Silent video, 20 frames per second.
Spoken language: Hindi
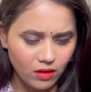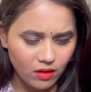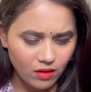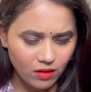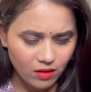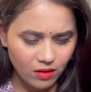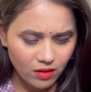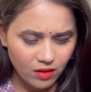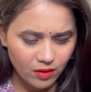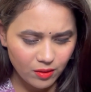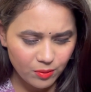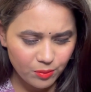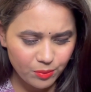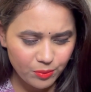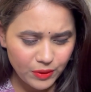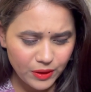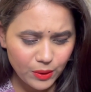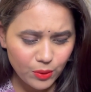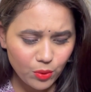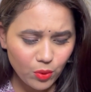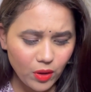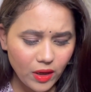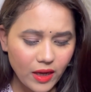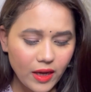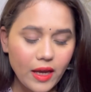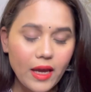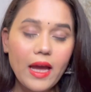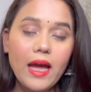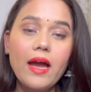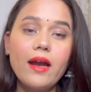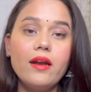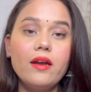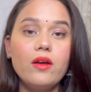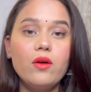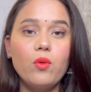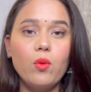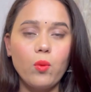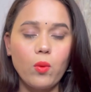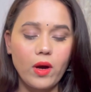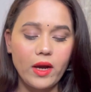ब्लू है एंड
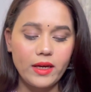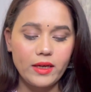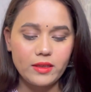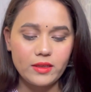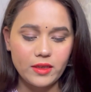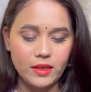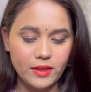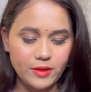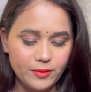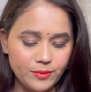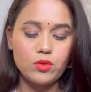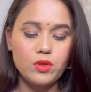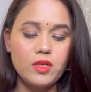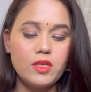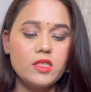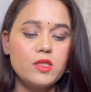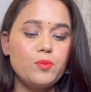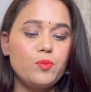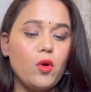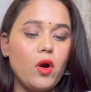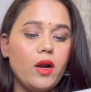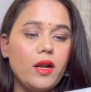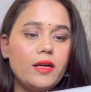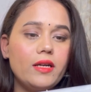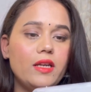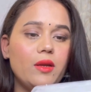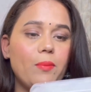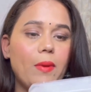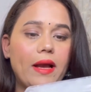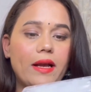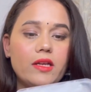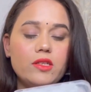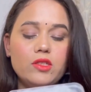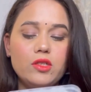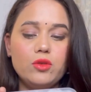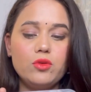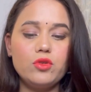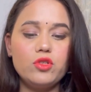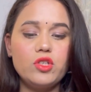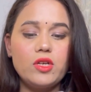वाइट है इस प्रोडक्ट की
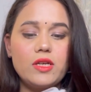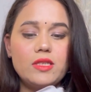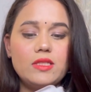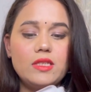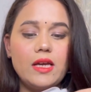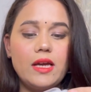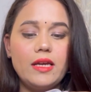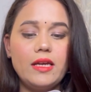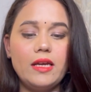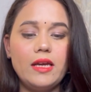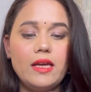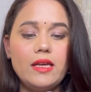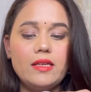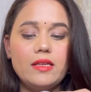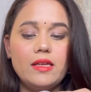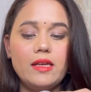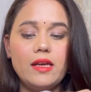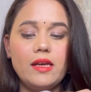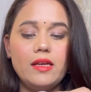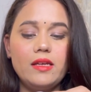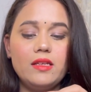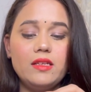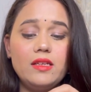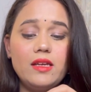पैकेजिंग कुछ ऐसे आई है ये,